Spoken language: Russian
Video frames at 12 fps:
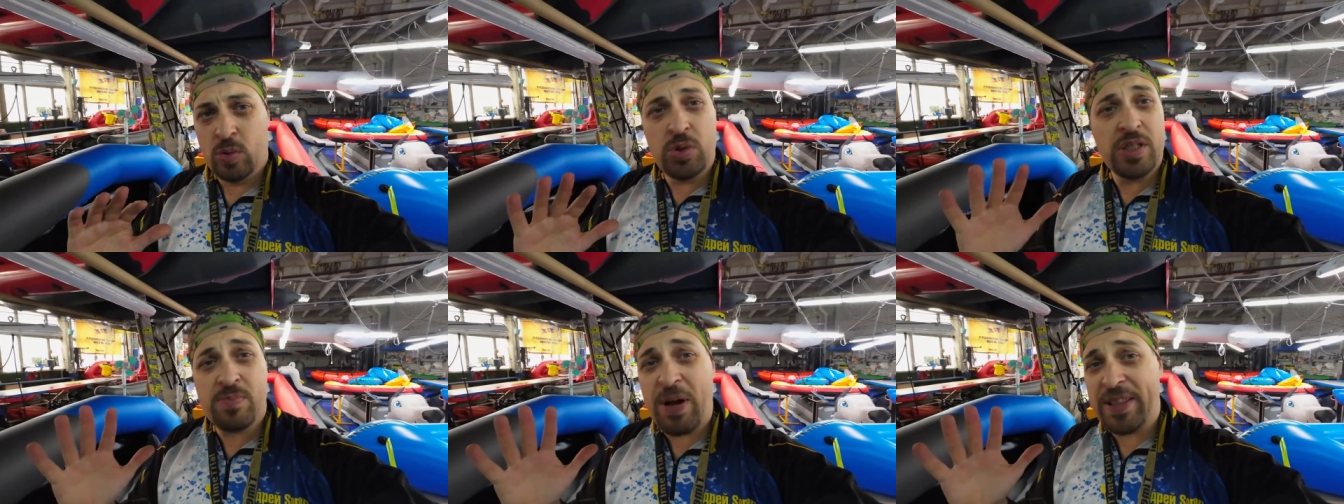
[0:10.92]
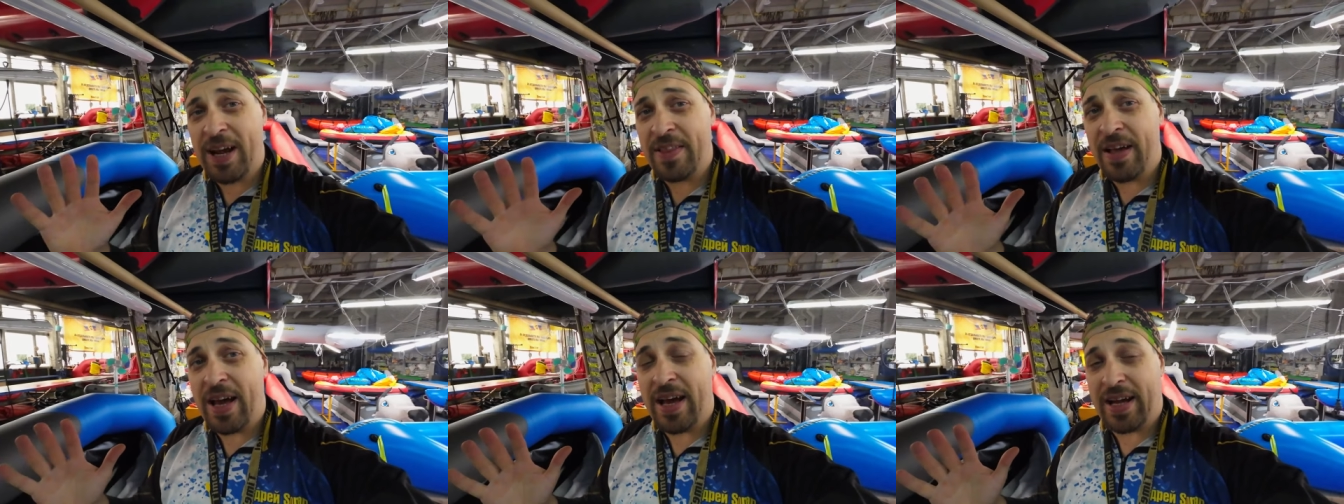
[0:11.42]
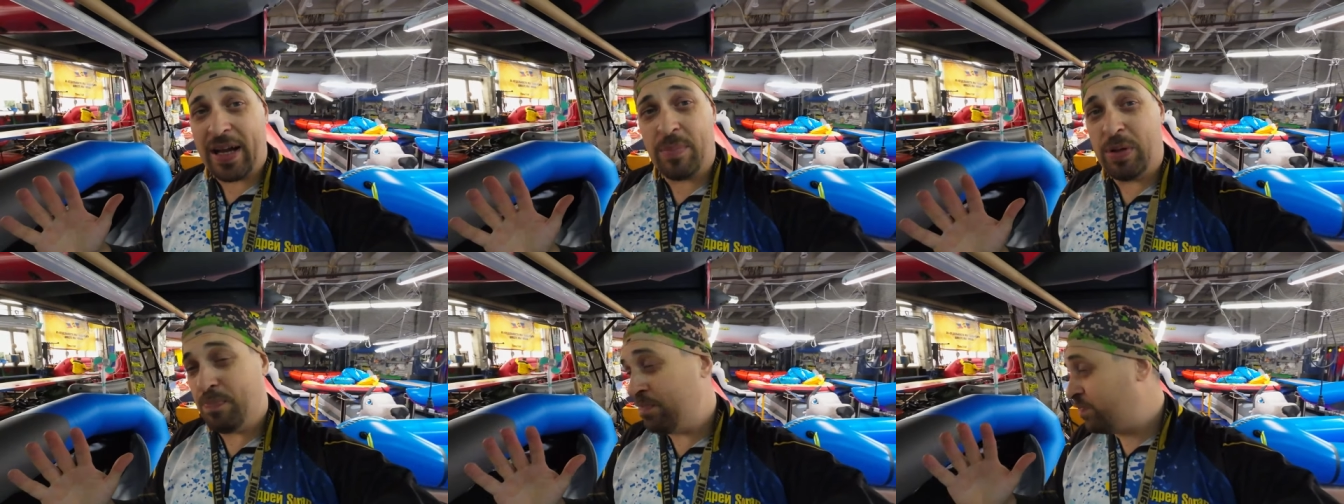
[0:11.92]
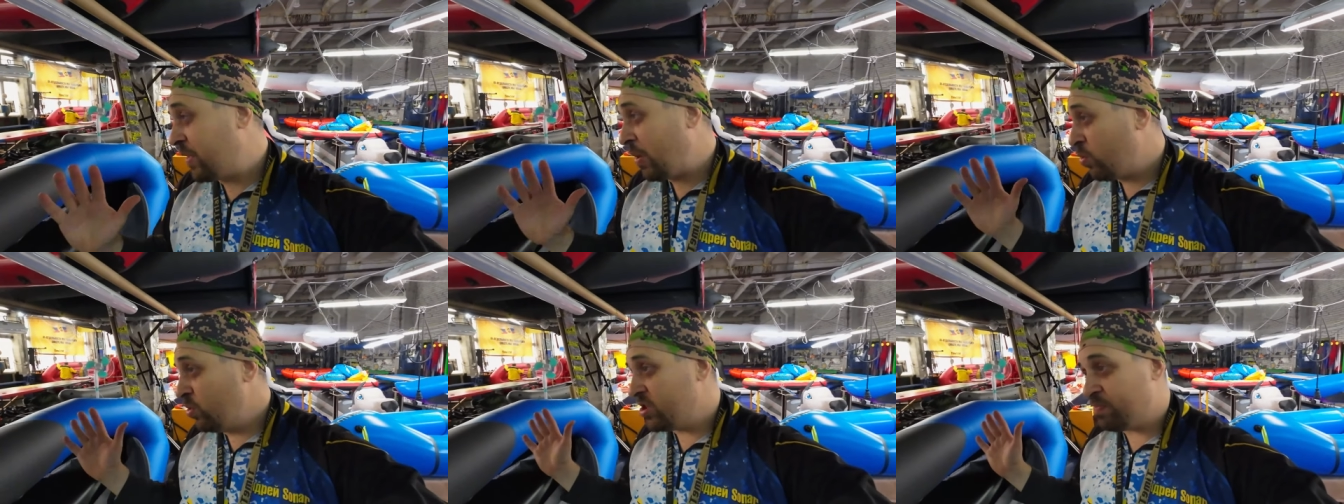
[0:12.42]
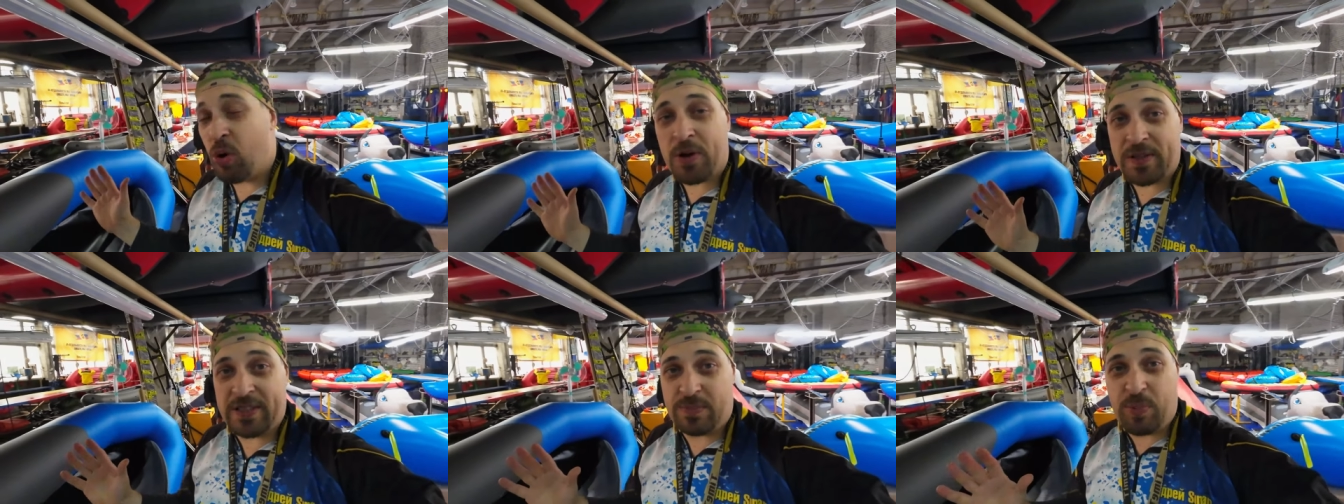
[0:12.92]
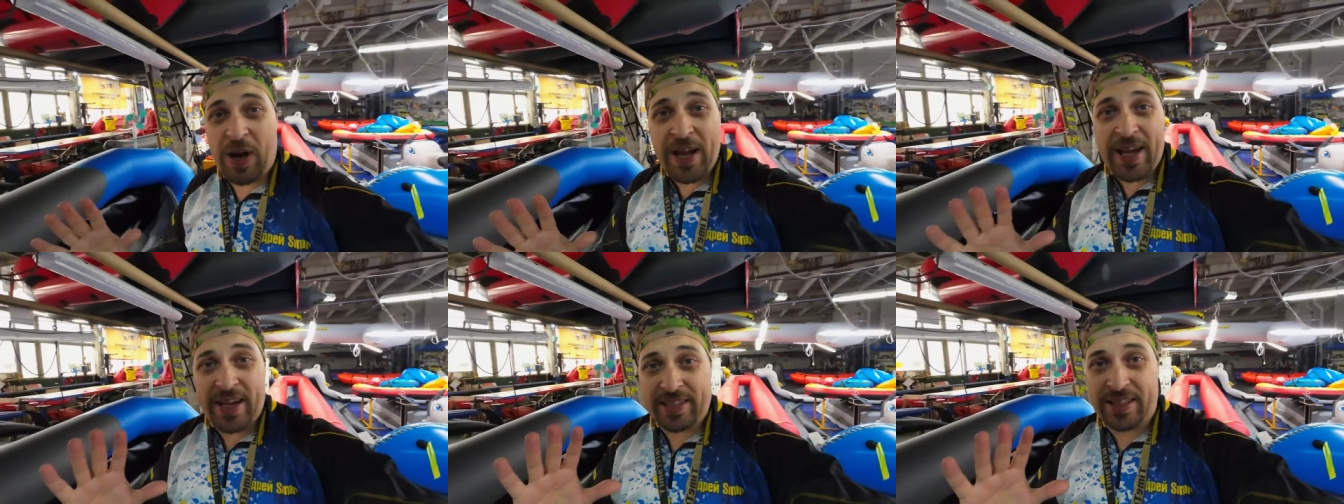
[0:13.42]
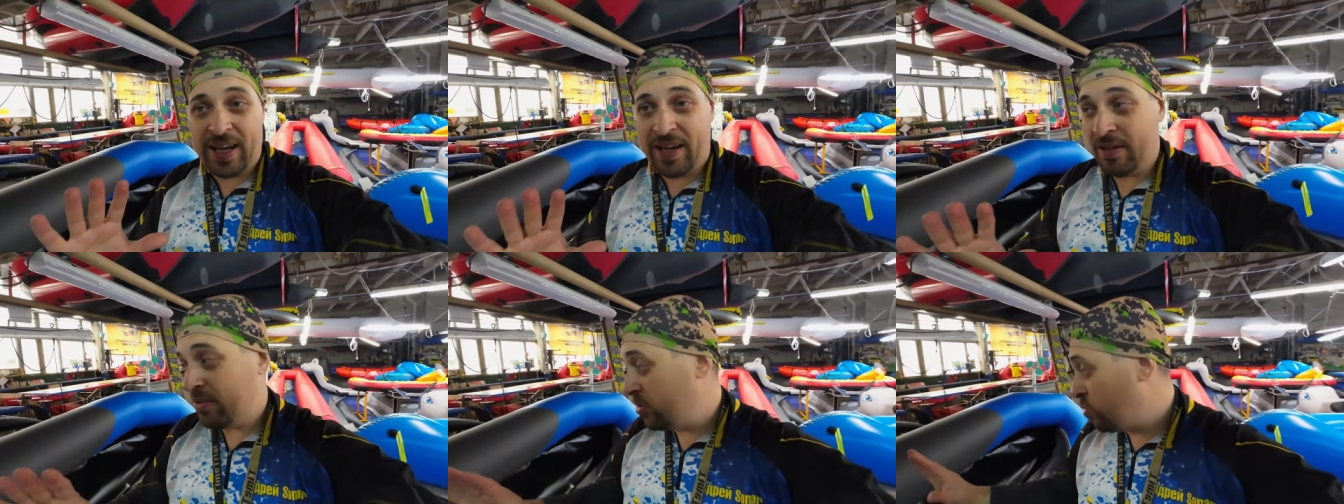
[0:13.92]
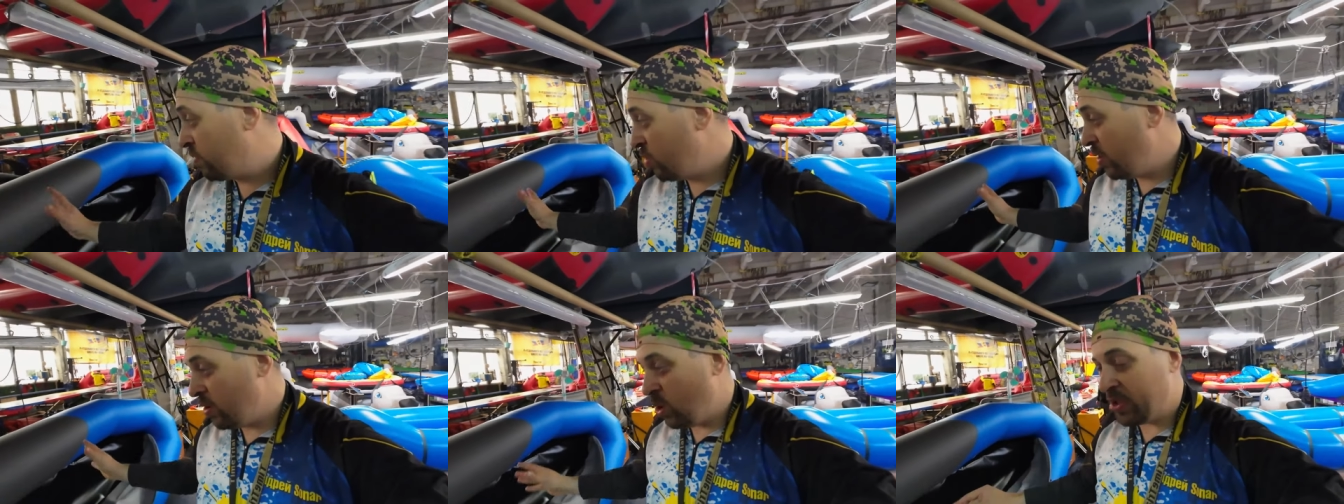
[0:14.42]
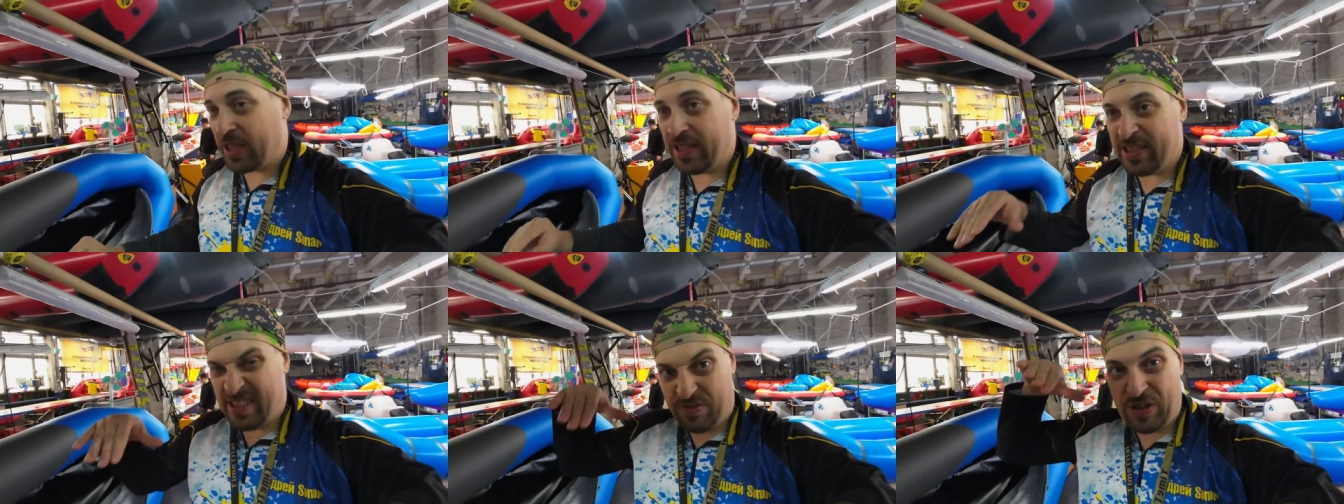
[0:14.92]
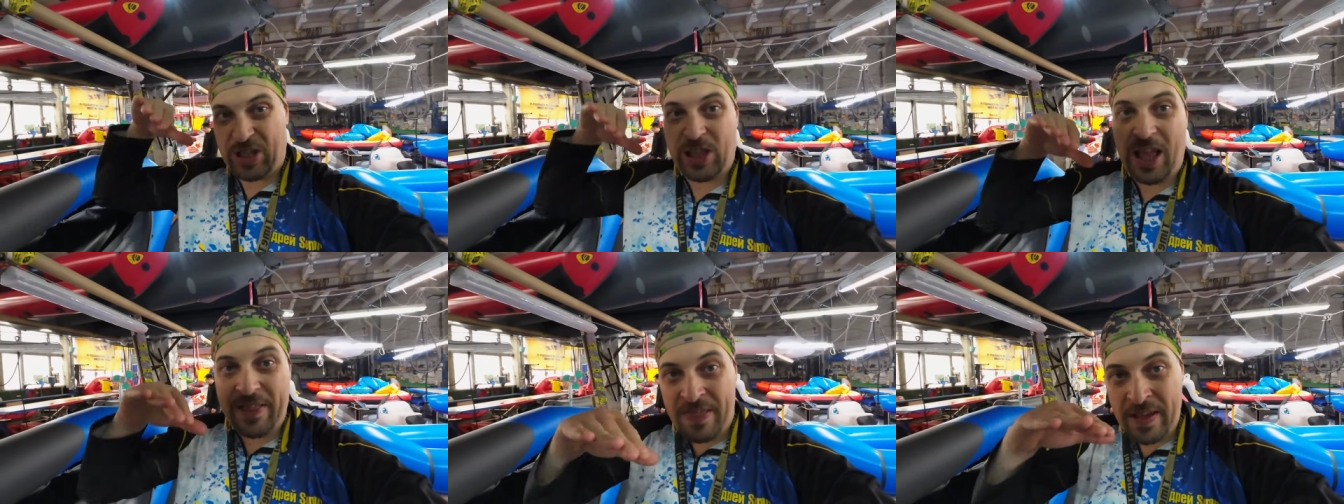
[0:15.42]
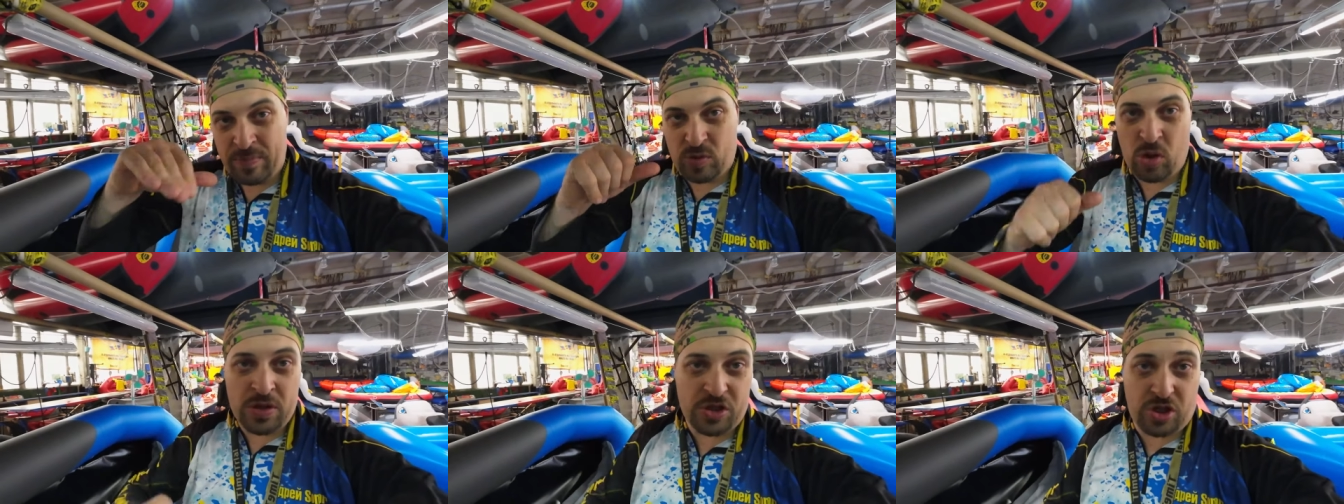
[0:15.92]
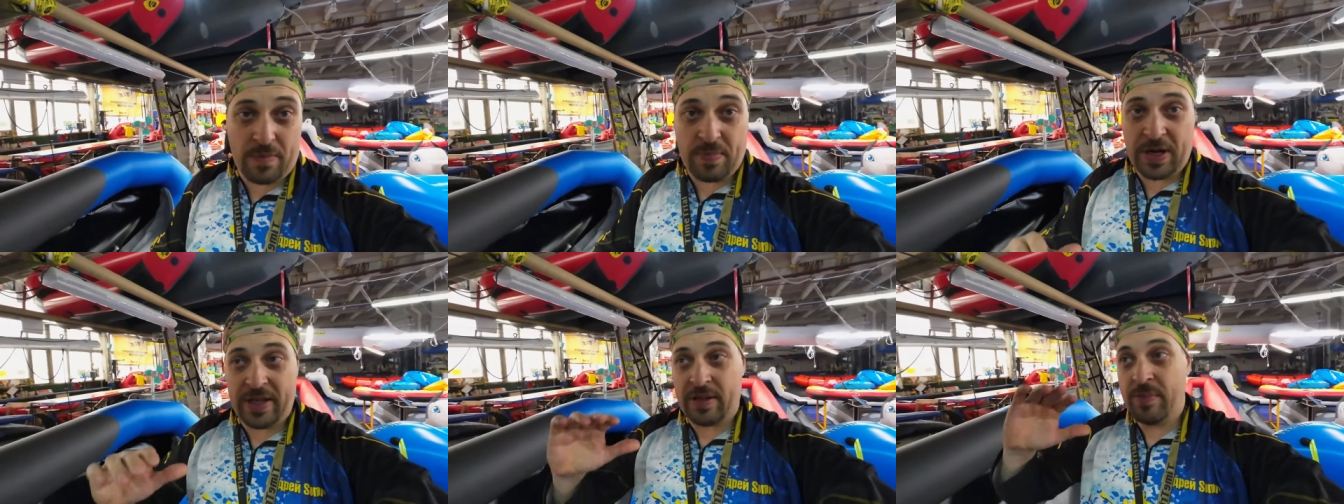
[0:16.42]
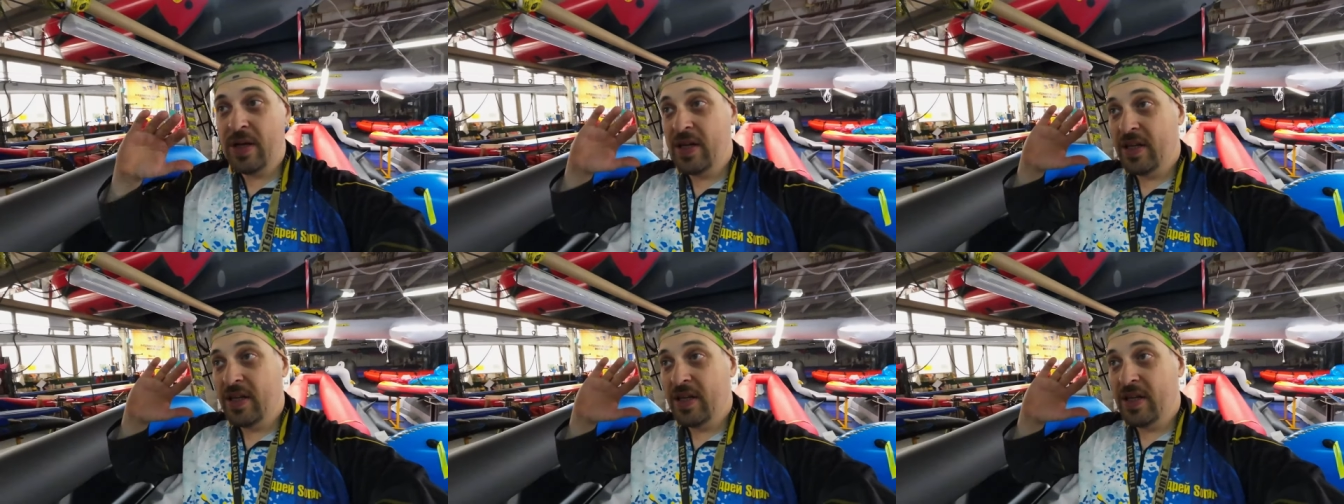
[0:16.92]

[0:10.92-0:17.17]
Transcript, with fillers: Ну, несмотря на, как бы, такую спорность проекта надувной лодки с вкладным донышком, при этом